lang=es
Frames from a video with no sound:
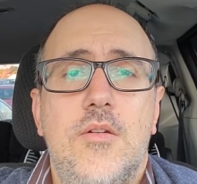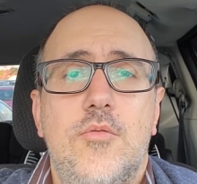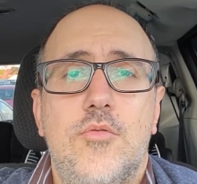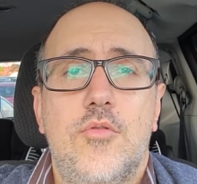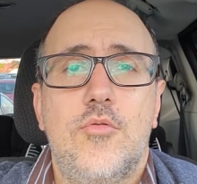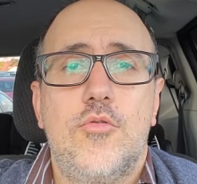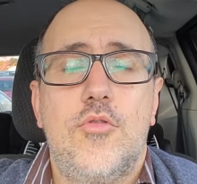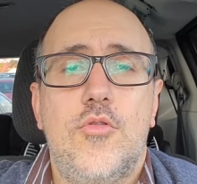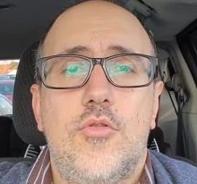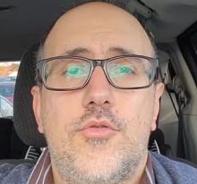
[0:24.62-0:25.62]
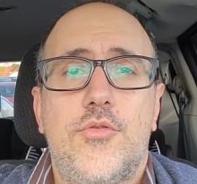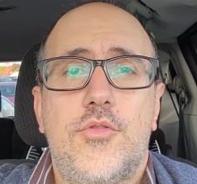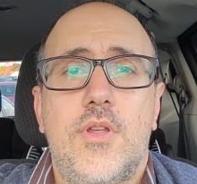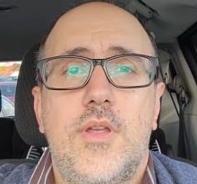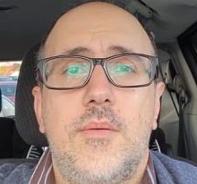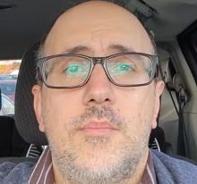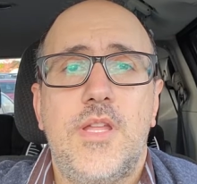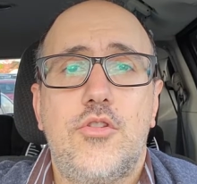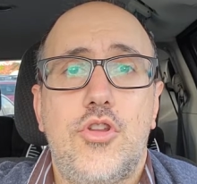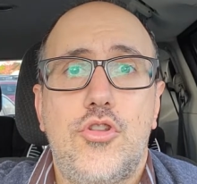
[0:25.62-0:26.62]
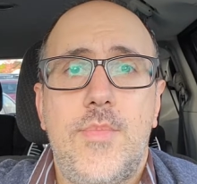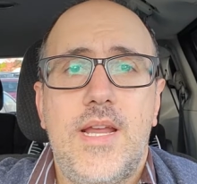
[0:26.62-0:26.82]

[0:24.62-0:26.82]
unos eh, meteoritos